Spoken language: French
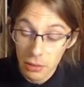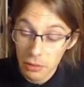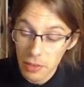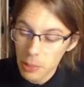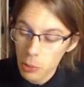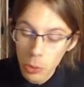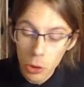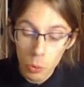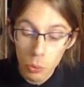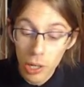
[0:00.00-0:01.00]
Visiblement, le
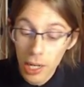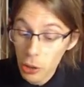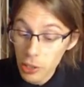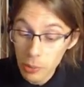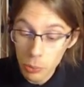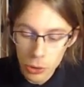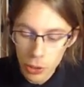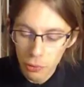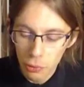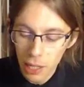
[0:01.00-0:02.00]
poing l'a heurté plusieurs
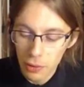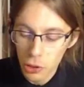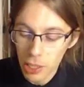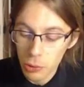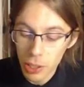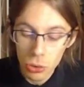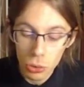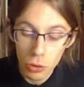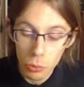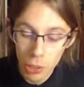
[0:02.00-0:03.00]
fois avant que les doigts
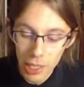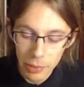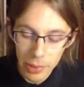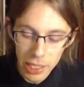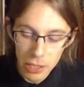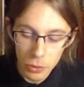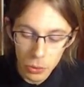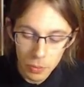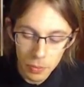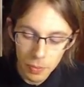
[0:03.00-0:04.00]
s'ouvrent pour agripper les cheveux.
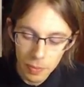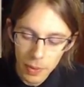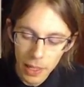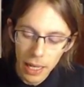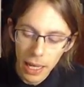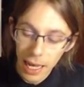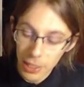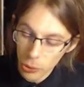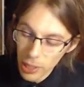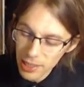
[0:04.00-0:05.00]
À
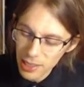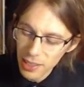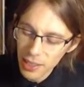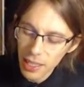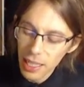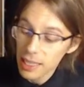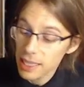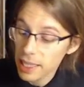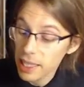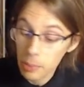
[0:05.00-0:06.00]
droite,
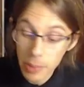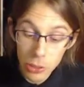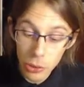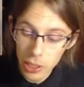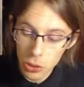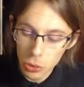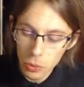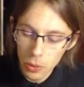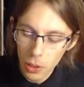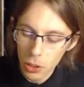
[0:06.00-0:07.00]
derrière les plis du rideau,
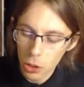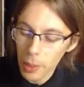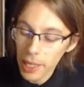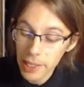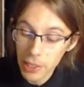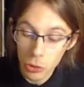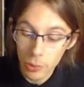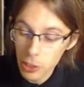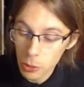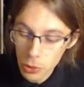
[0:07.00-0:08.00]
le bras n'est qu'une
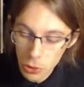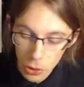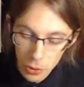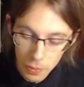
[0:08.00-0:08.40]
masse obscure.